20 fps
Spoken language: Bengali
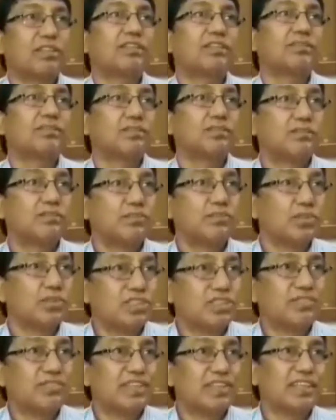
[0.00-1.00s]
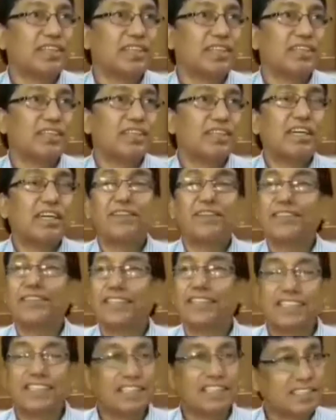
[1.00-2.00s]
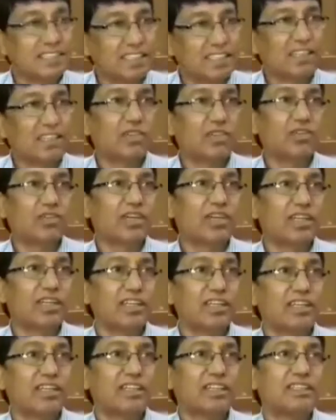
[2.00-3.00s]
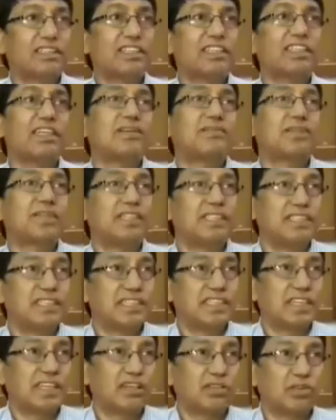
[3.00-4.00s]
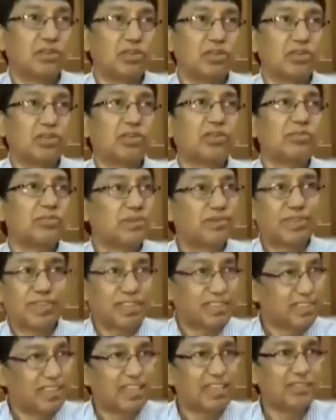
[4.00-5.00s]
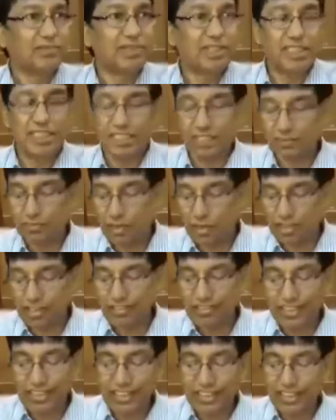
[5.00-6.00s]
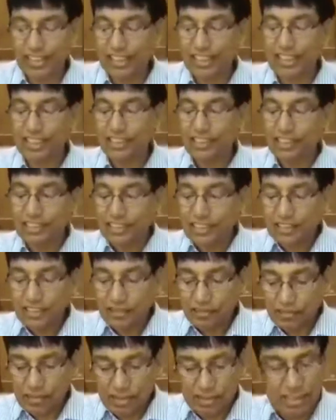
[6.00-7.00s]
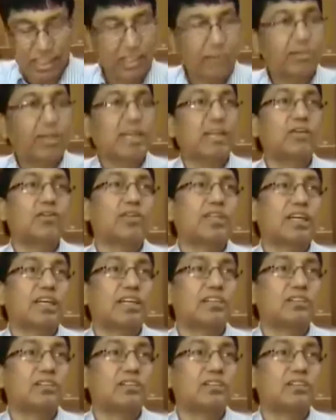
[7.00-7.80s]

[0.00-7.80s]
উনি বুঝতে পেরে আমাদের কাছে এসেছিলেন গতকাল যে এটা আমার কিসের টাকা ঢুকলো তখন ব্যাপারটা জানলাম যে এটা মঙ্গলাবাড়ির টাকা সেম অ্যাকাউন্ট